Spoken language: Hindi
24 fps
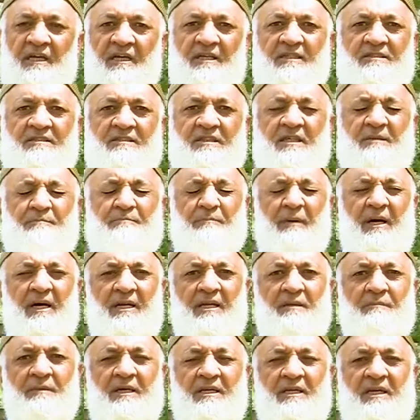इसके
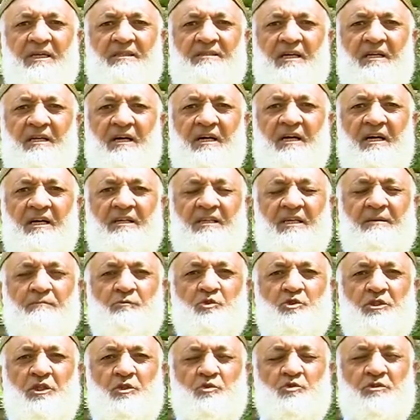बारे में कहता रहा कि
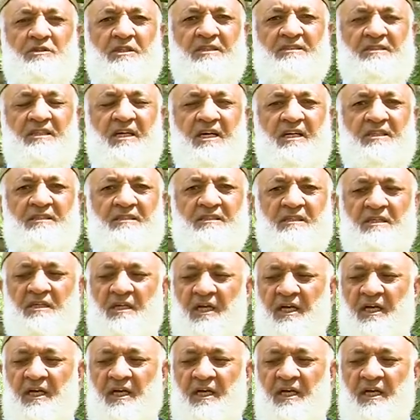मुझे उसके साथ